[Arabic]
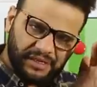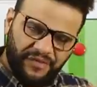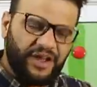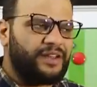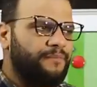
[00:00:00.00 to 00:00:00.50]
ما
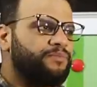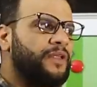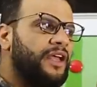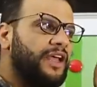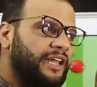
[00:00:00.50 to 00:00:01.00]
اتفقنا
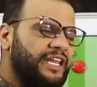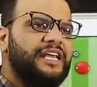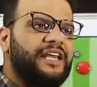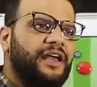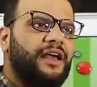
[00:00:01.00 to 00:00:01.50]

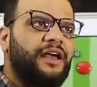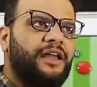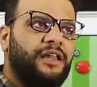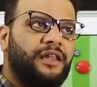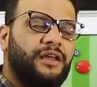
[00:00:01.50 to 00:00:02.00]

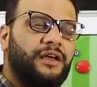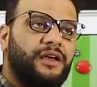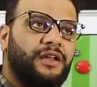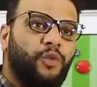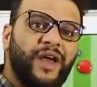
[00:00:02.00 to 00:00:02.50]

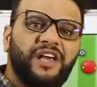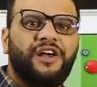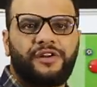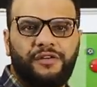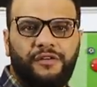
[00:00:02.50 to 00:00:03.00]

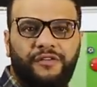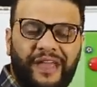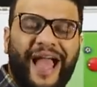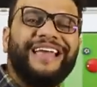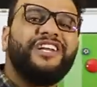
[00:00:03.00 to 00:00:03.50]
للوينجر
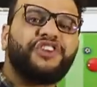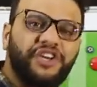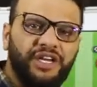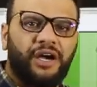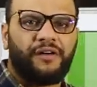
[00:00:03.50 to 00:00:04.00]
في اي
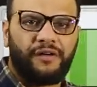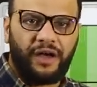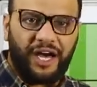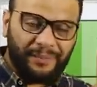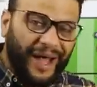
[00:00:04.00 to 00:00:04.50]
طريقه
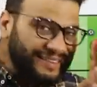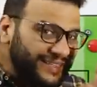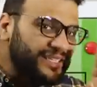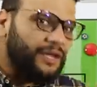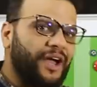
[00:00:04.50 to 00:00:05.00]
4
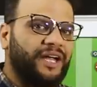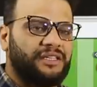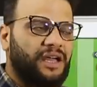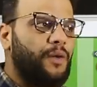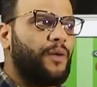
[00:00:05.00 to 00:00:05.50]
2 1
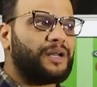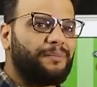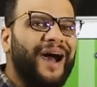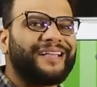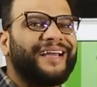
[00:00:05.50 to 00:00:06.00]
او
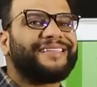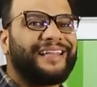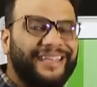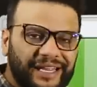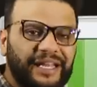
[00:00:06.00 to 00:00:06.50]
4 3
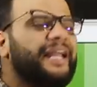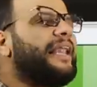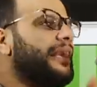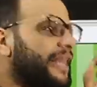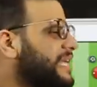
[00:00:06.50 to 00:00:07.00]
3
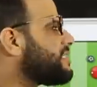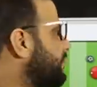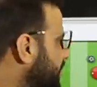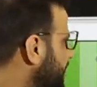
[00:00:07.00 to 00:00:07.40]
لازم